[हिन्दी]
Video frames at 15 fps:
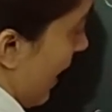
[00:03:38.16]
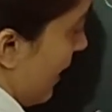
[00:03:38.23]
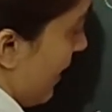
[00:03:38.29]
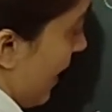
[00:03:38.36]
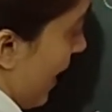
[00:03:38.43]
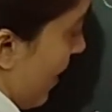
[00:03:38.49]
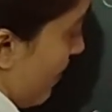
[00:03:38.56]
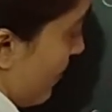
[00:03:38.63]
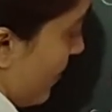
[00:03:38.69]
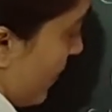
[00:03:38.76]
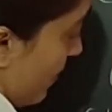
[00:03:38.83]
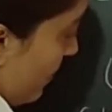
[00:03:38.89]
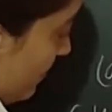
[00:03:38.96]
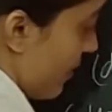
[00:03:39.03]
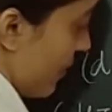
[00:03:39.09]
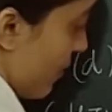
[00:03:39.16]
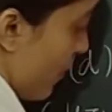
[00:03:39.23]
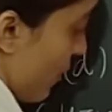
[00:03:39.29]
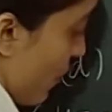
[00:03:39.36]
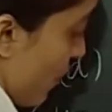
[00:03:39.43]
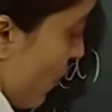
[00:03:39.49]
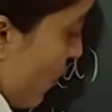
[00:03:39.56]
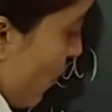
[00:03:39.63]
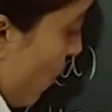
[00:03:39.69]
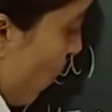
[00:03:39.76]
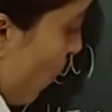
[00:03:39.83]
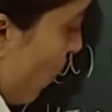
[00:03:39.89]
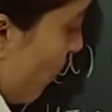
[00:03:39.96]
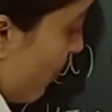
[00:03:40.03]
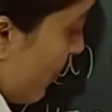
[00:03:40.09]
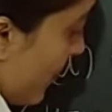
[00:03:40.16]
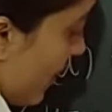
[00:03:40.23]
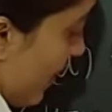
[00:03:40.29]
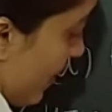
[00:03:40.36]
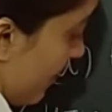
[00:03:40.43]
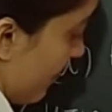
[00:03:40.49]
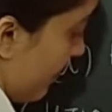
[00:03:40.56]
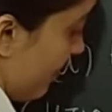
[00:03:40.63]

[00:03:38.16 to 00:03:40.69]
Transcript: एन एम ओ पी